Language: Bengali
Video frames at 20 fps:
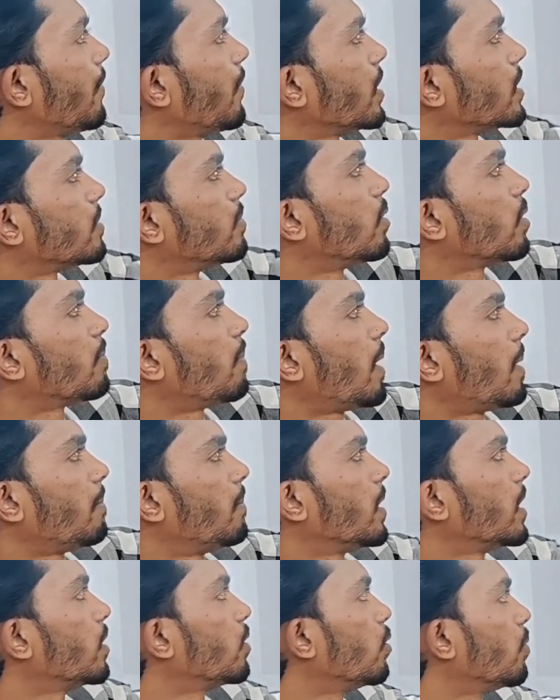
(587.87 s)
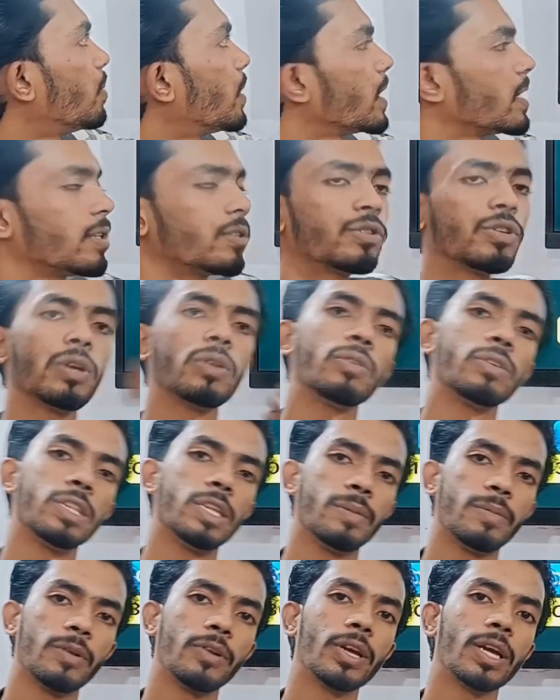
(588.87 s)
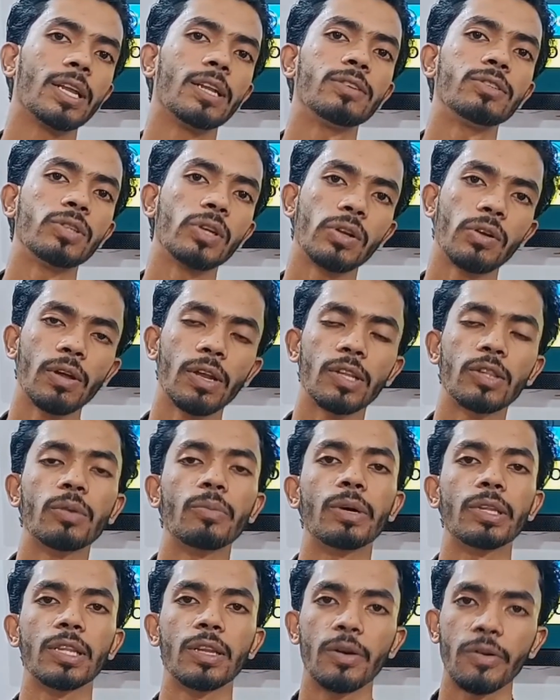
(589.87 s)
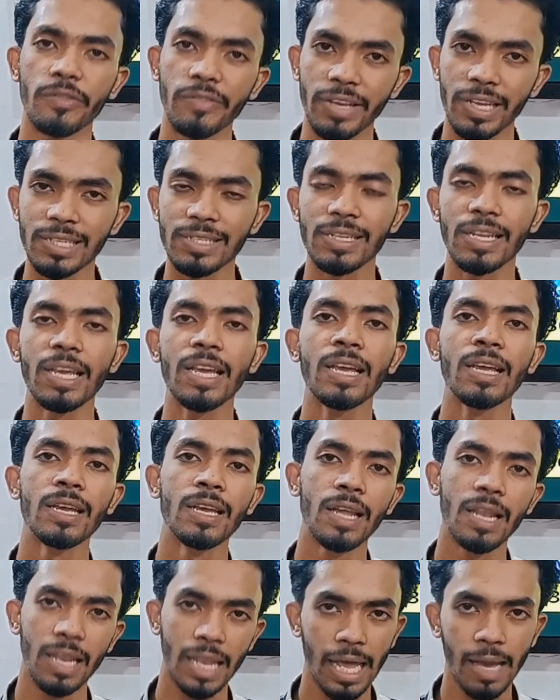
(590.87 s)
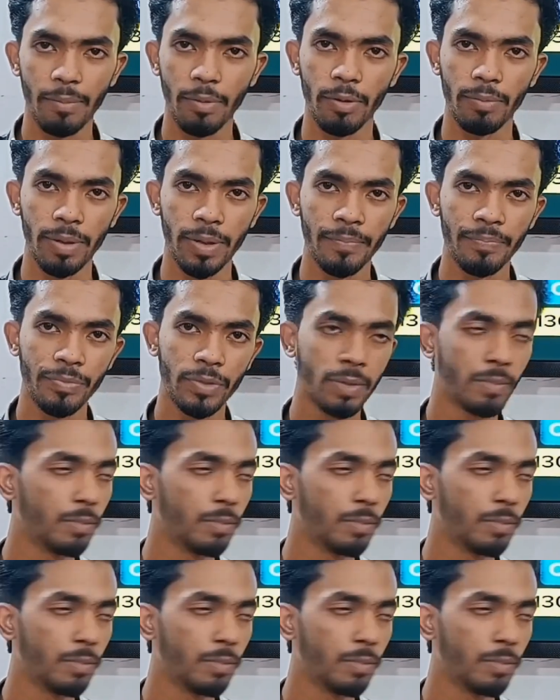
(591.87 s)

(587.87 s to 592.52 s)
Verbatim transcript: এই ফেসবুক পাবলিক গ্রুপটাতে জয়েন নিতে পারো এখানে জয়েন হলে তোমাদের অবভিয়াসলি লাভ হবে